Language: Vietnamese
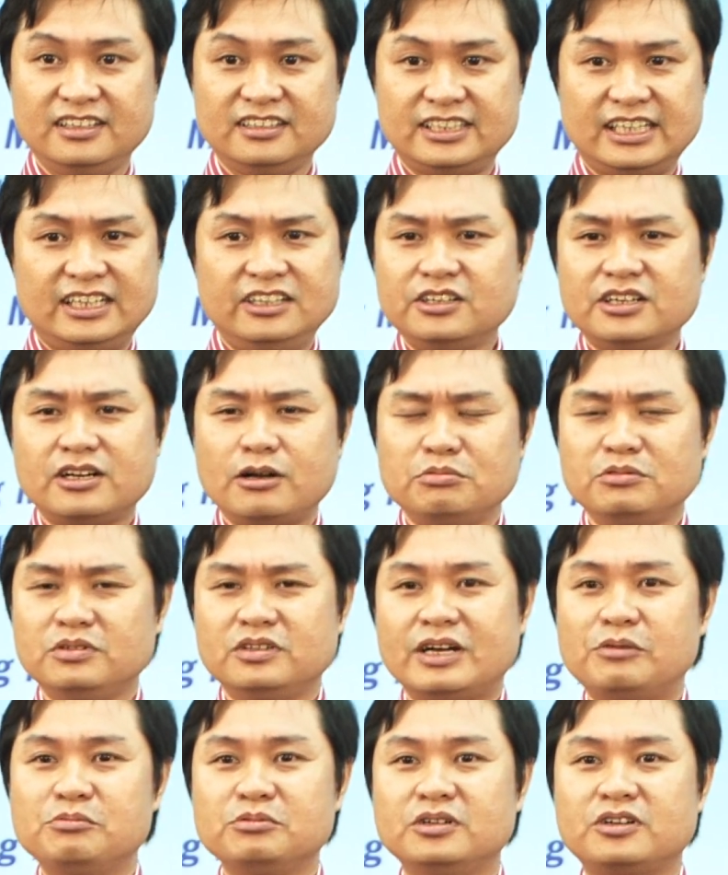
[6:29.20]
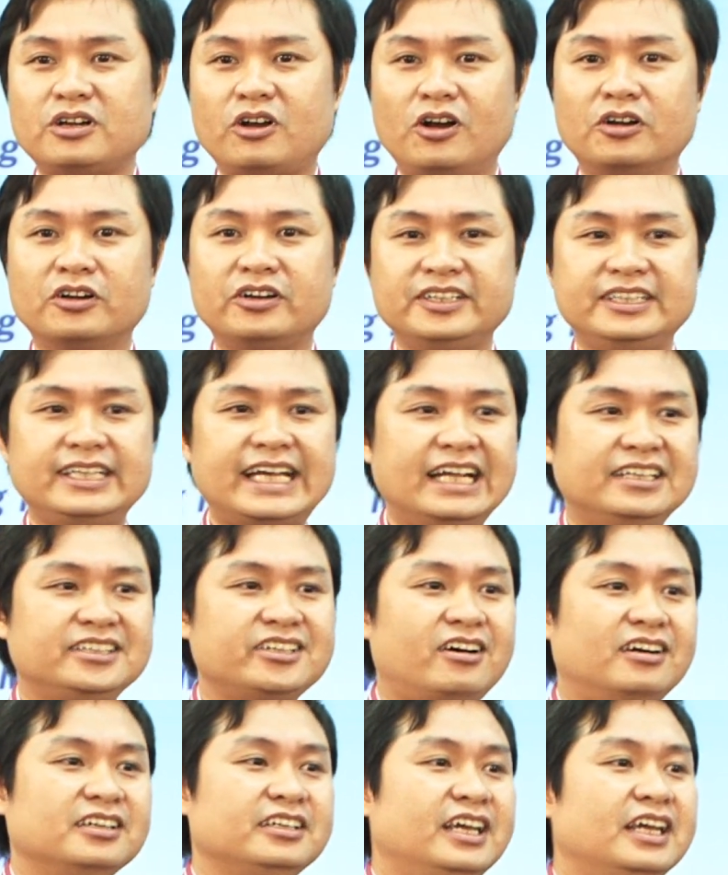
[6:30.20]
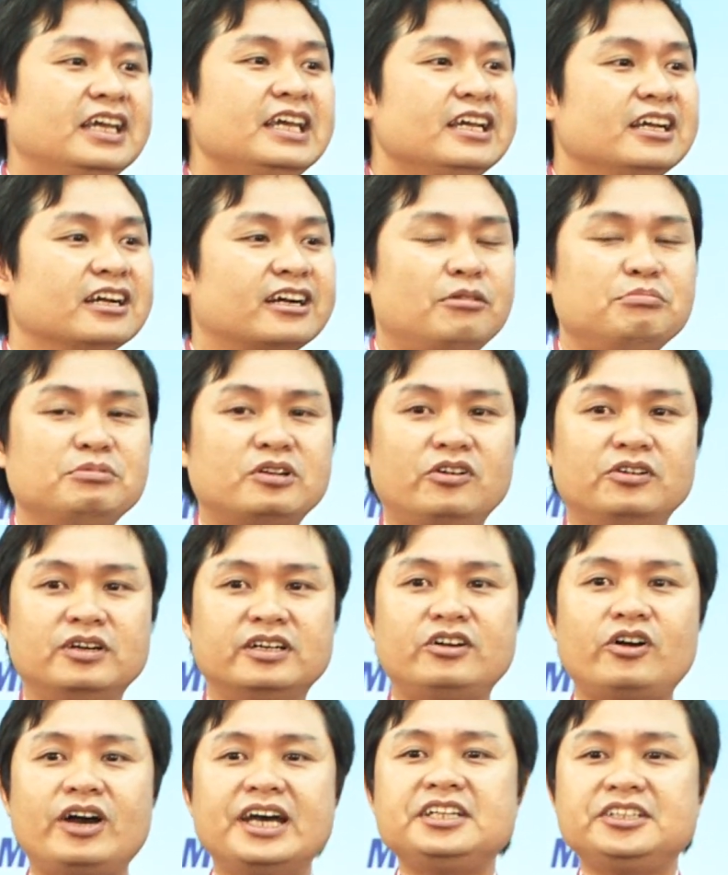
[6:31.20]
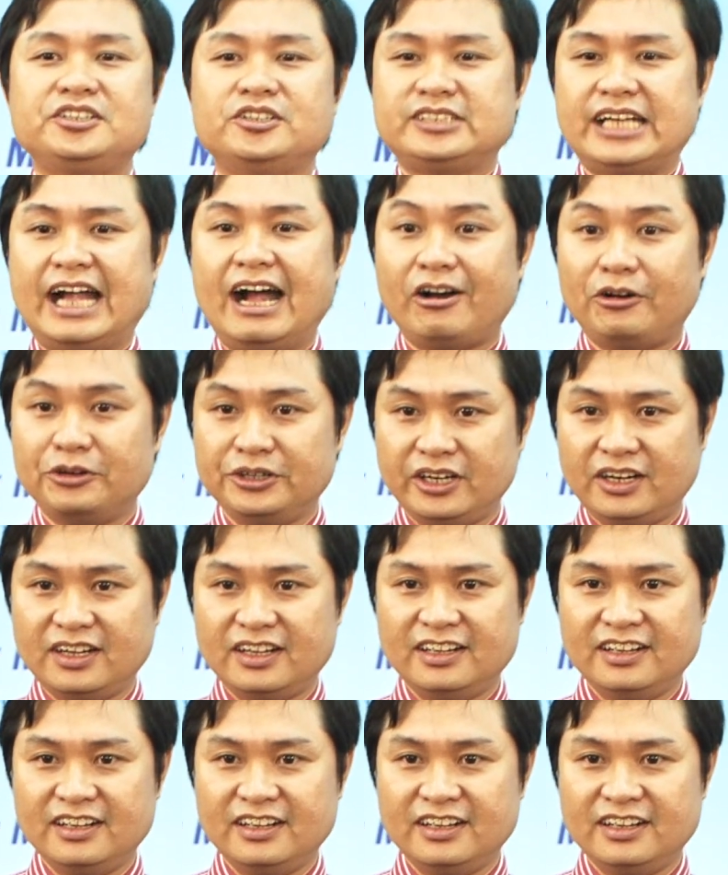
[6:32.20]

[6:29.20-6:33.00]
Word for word: xã nước không không còn có vai trò gì không còn có ích cho xã hội nữa